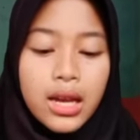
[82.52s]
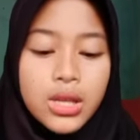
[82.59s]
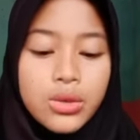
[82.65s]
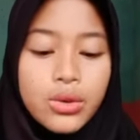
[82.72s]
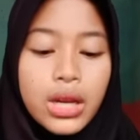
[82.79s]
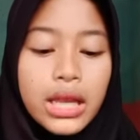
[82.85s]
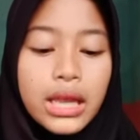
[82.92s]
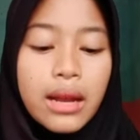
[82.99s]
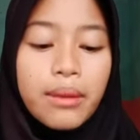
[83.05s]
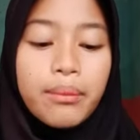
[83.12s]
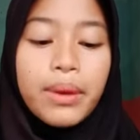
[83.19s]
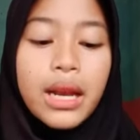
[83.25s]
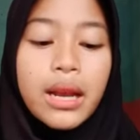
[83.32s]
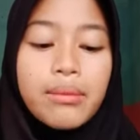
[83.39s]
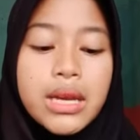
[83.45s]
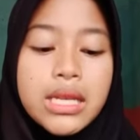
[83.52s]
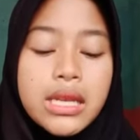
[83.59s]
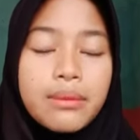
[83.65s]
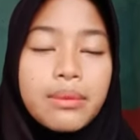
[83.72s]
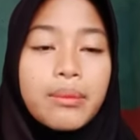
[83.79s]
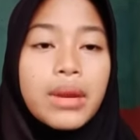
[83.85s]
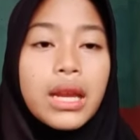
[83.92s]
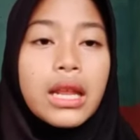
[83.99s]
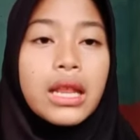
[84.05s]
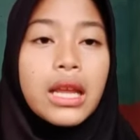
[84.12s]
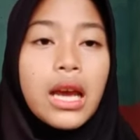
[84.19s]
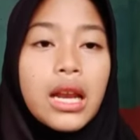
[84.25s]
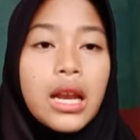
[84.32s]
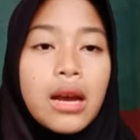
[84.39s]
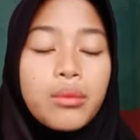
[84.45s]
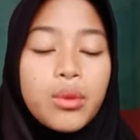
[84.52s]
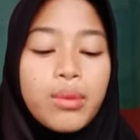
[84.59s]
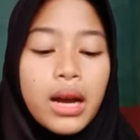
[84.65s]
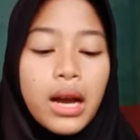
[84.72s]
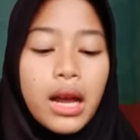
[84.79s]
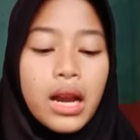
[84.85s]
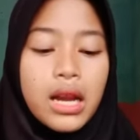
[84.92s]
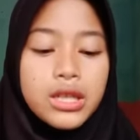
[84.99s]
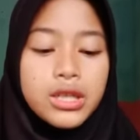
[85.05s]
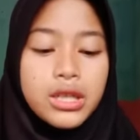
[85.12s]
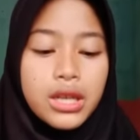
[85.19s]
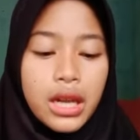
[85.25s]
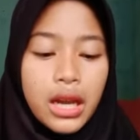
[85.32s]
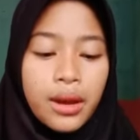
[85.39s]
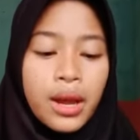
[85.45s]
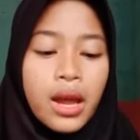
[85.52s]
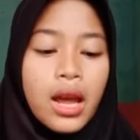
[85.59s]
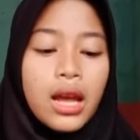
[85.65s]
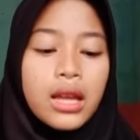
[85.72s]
Kesulitan pada masa pemerintahan Abu Bakar Ashidik.